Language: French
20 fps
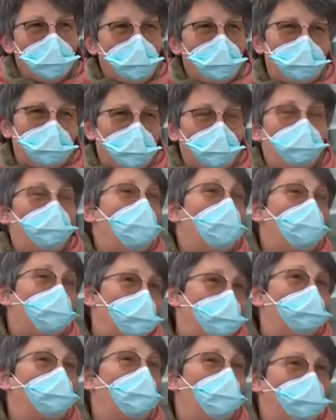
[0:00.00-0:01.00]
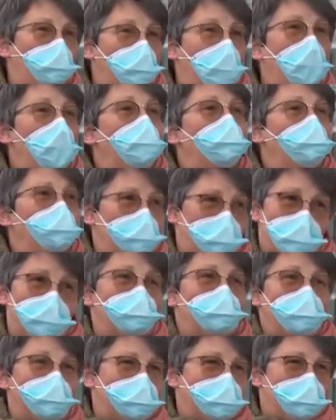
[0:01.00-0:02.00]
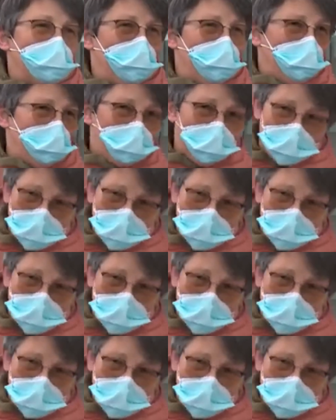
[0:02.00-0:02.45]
les efforts qu'il faut faire pour s'en sortir.